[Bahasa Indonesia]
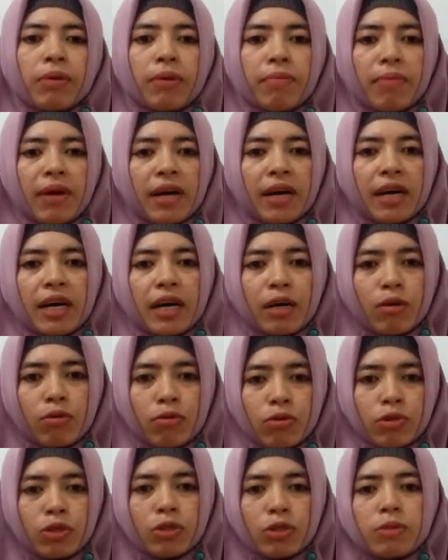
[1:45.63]
memang
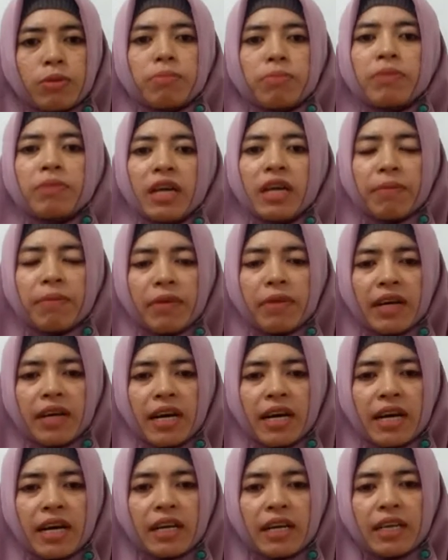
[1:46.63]
harus
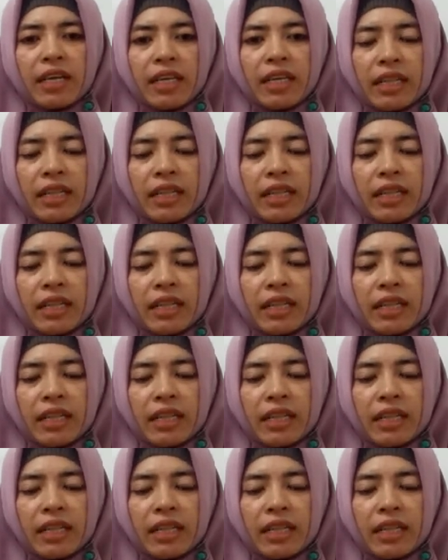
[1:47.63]
benar-benar